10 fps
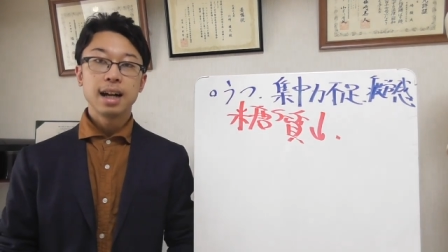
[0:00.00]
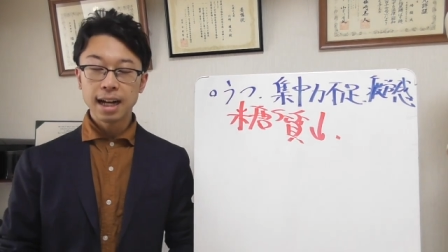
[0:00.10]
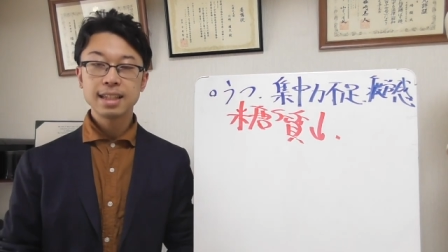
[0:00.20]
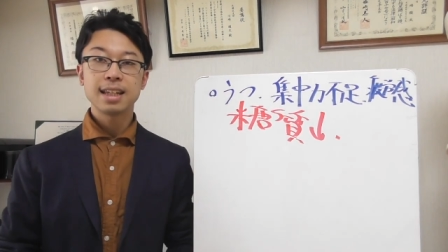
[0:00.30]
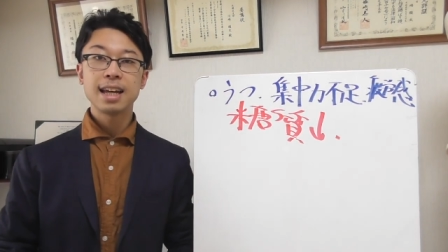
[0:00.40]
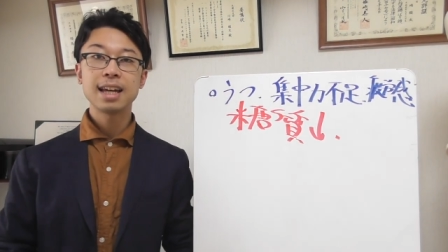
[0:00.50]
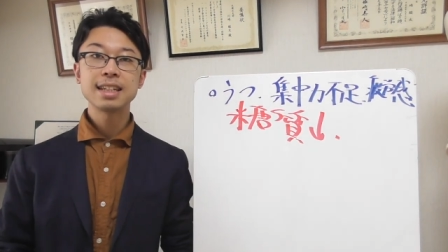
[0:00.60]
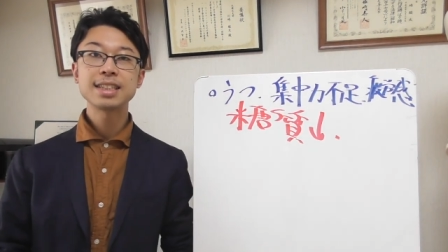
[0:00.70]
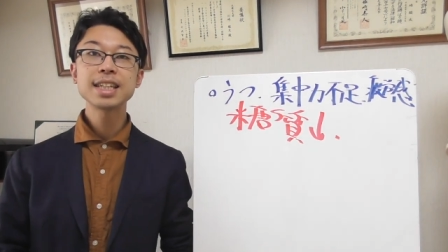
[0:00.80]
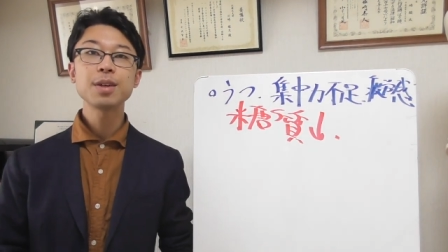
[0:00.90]
はい、
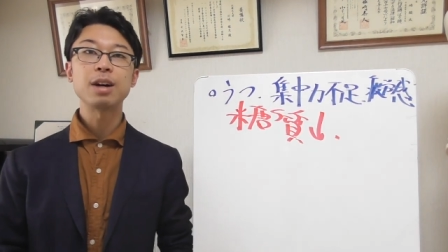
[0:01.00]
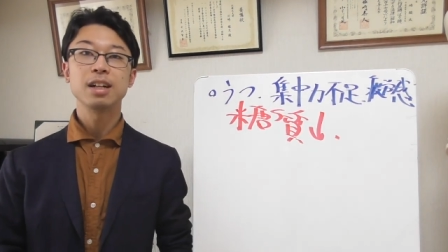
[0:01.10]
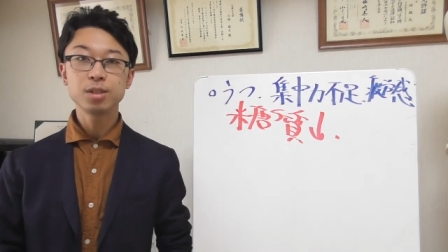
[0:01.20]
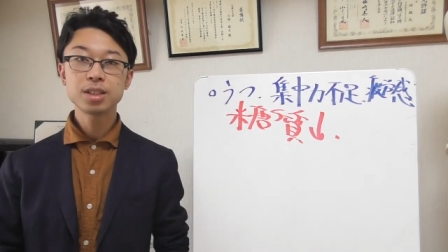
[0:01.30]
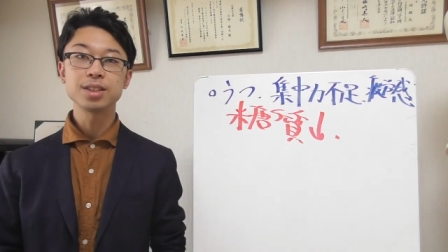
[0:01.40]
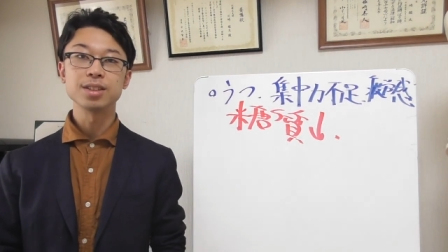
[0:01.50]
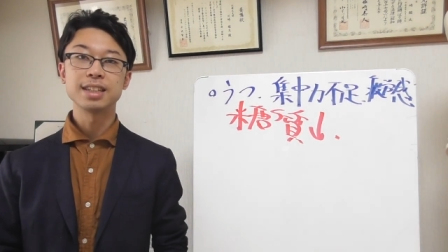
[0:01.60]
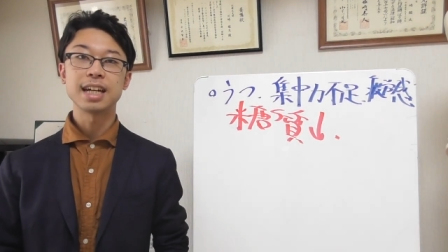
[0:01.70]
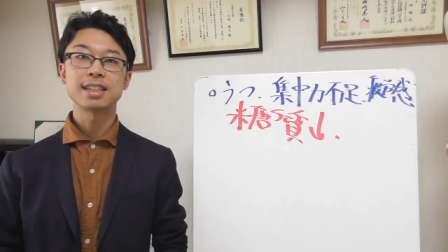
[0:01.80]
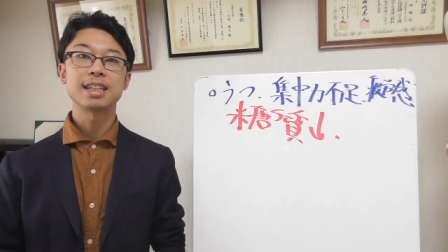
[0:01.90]
えー、次はうつ
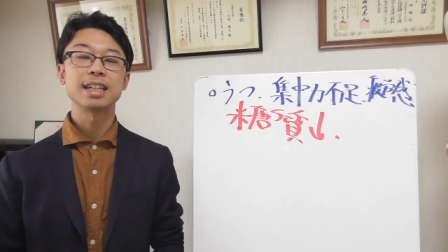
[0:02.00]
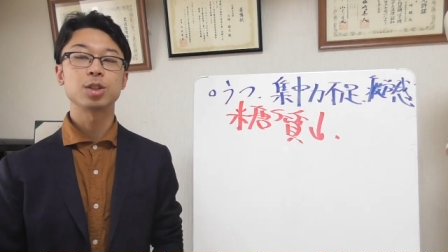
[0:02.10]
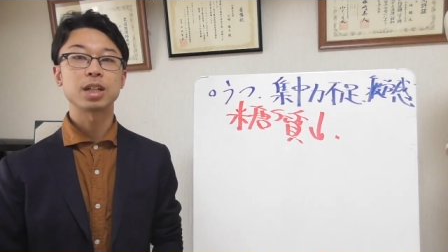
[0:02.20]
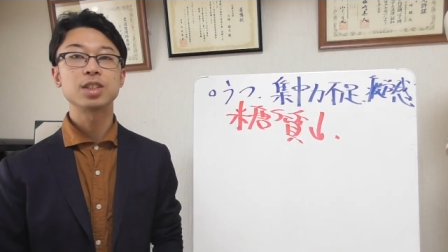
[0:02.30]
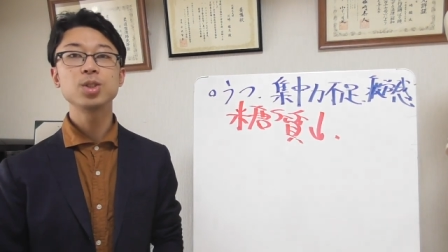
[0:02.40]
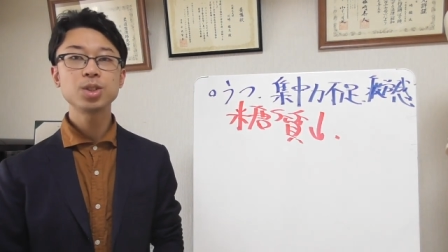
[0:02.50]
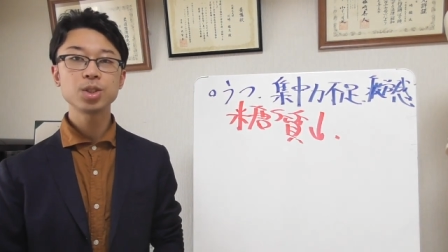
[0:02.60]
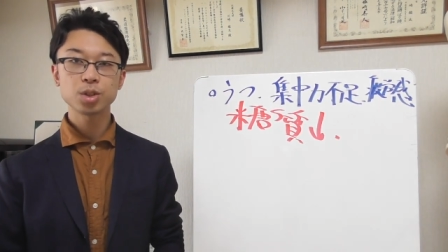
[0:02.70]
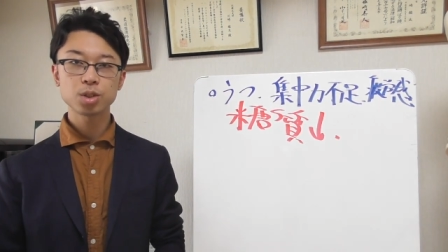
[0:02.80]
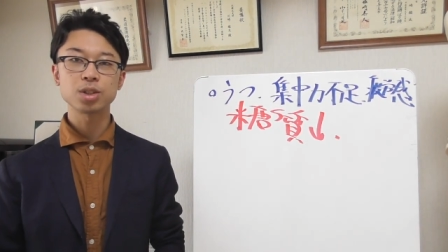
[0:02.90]
であったりとか、集
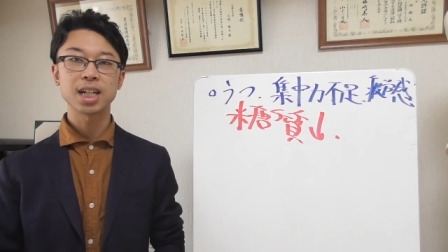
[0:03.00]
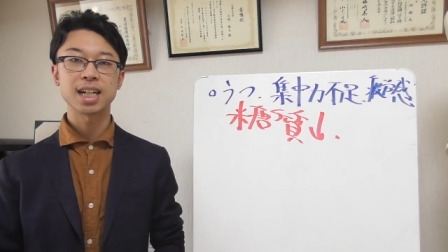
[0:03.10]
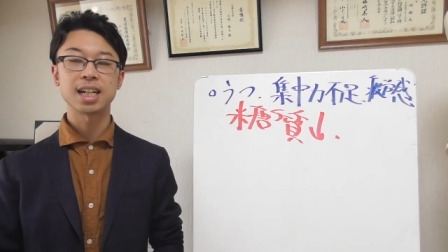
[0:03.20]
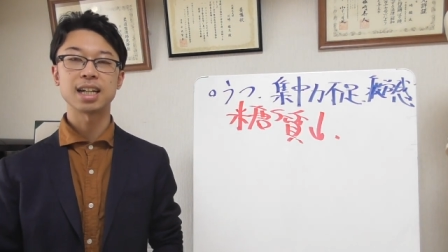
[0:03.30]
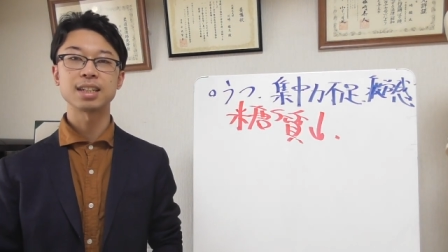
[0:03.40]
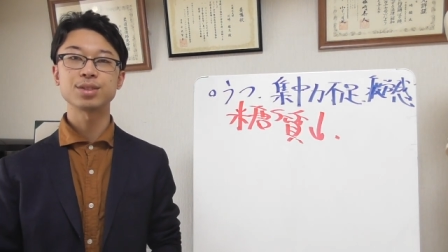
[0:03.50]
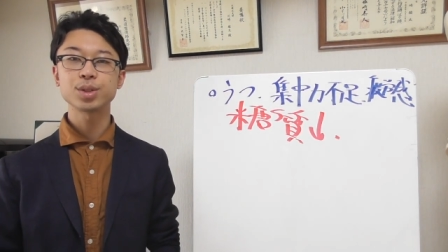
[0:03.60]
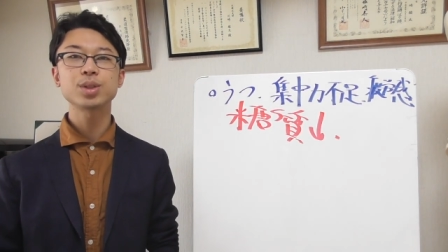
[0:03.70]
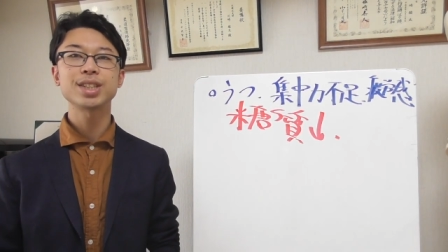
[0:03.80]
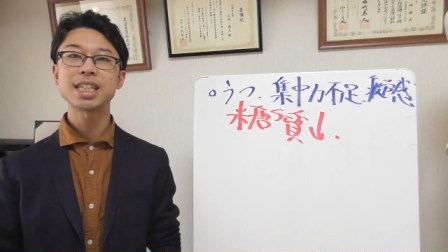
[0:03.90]
中力が不
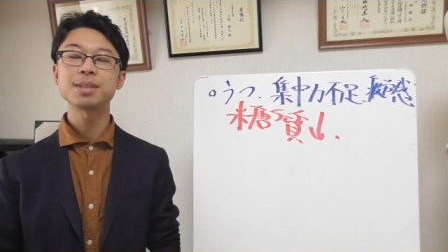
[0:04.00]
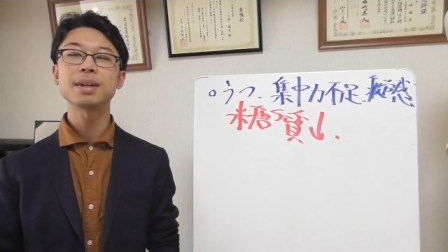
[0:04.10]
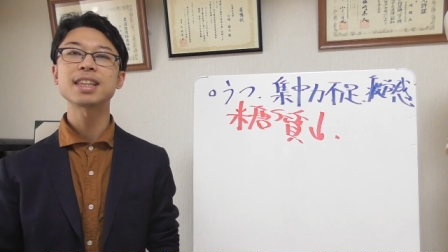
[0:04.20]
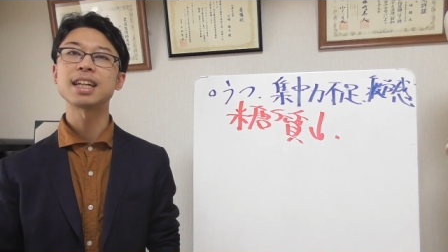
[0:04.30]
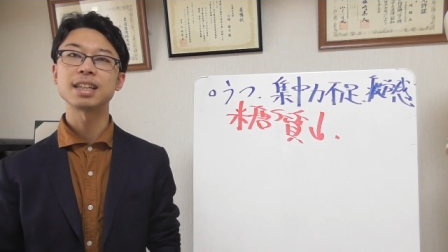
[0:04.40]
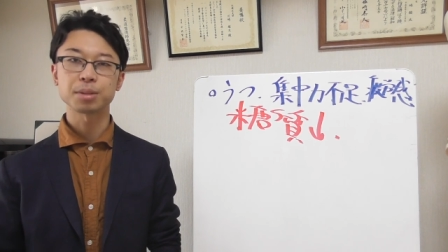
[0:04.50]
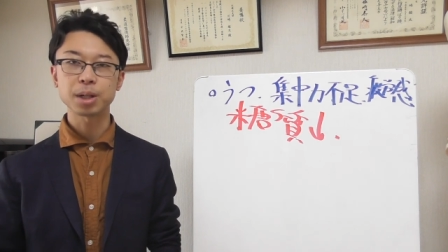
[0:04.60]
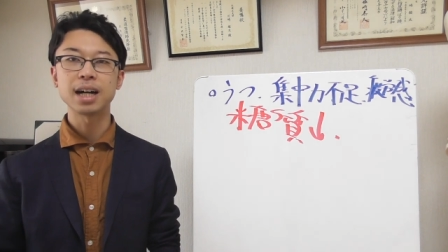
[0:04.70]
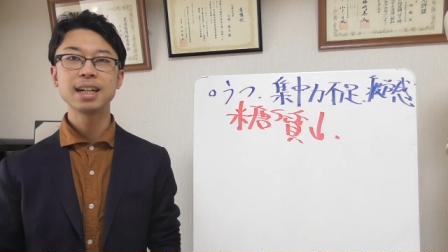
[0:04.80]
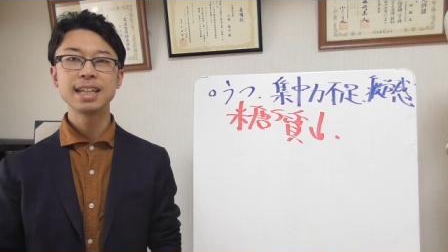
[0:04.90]
足してしまったりと
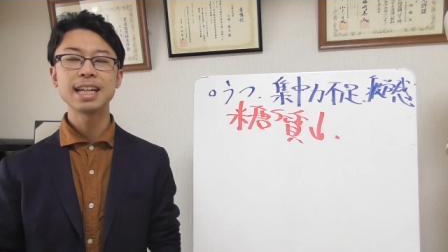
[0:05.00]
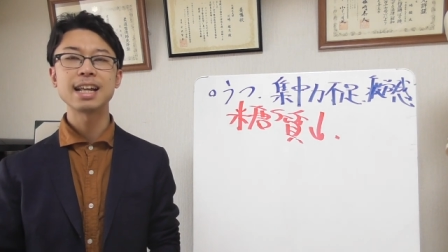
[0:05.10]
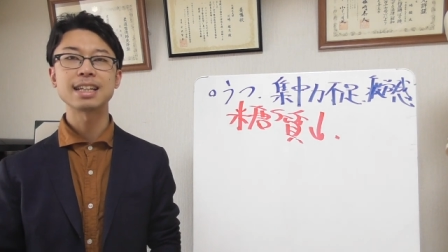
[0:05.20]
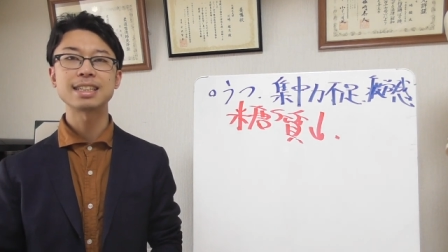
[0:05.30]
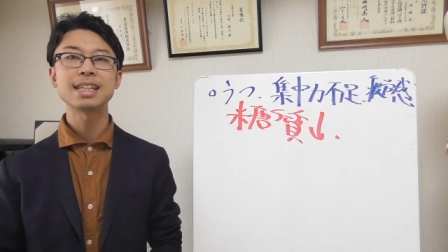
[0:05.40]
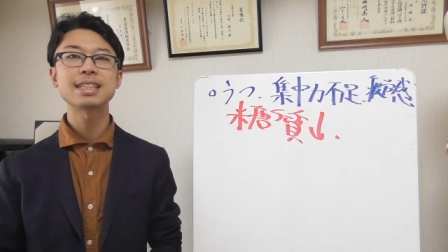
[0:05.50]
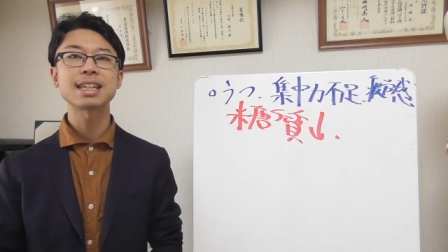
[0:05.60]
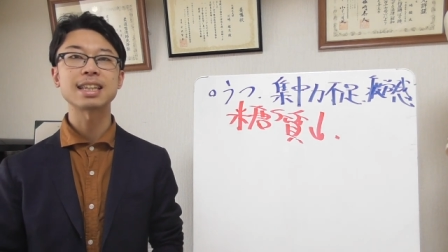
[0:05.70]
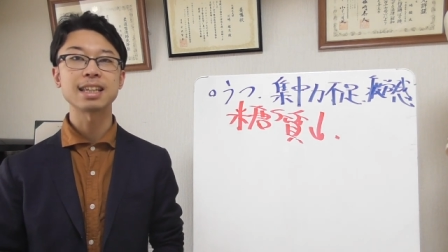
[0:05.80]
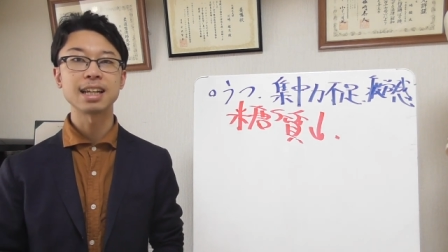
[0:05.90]
か、イライラしやす
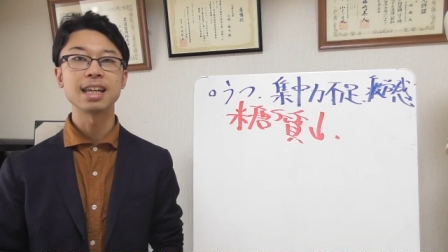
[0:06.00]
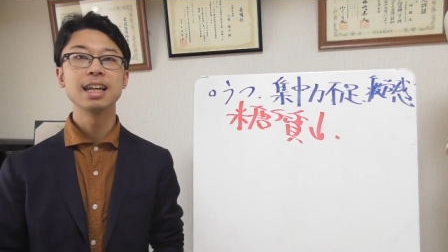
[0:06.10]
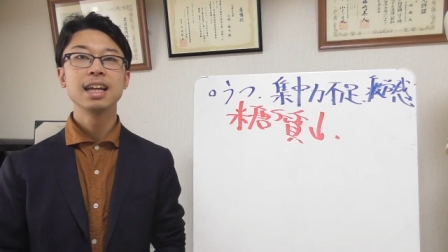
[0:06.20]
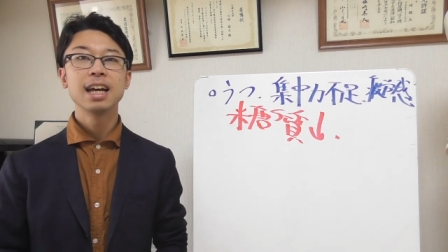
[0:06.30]
かったり、